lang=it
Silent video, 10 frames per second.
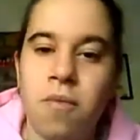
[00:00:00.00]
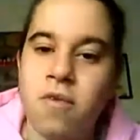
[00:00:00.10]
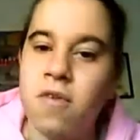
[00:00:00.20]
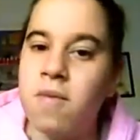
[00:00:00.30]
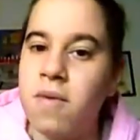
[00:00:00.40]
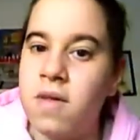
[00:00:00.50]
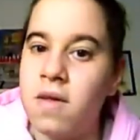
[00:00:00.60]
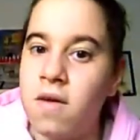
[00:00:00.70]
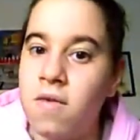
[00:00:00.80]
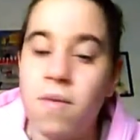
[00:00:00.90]
mi sono
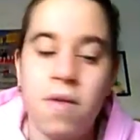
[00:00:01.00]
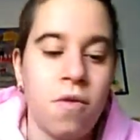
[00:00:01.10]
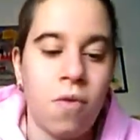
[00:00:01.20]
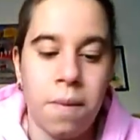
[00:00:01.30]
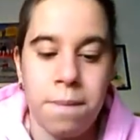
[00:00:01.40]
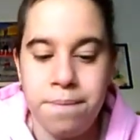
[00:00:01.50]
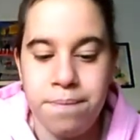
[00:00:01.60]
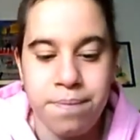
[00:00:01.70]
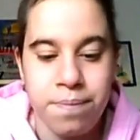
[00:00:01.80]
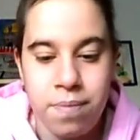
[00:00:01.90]
dimenticata il nome di lui.
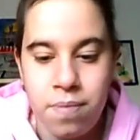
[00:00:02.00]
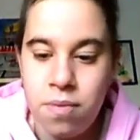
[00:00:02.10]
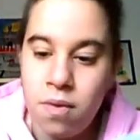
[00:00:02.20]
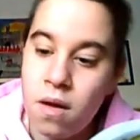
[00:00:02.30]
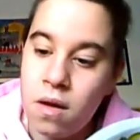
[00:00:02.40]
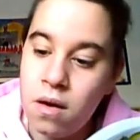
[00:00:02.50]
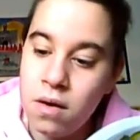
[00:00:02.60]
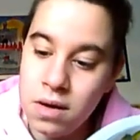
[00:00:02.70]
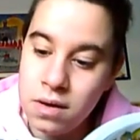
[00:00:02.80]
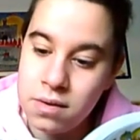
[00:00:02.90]

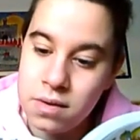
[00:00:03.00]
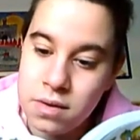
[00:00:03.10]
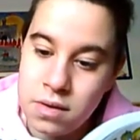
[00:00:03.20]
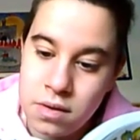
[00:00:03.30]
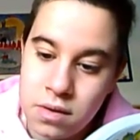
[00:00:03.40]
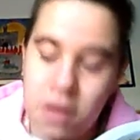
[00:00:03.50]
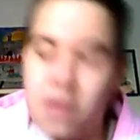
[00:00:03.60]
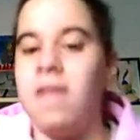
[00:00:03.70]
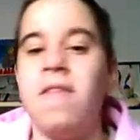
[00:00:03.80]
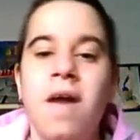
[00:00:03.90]
Ah?
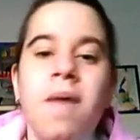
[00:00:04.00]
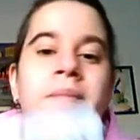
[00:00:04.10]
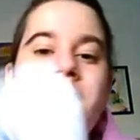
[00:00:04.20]
Ginta.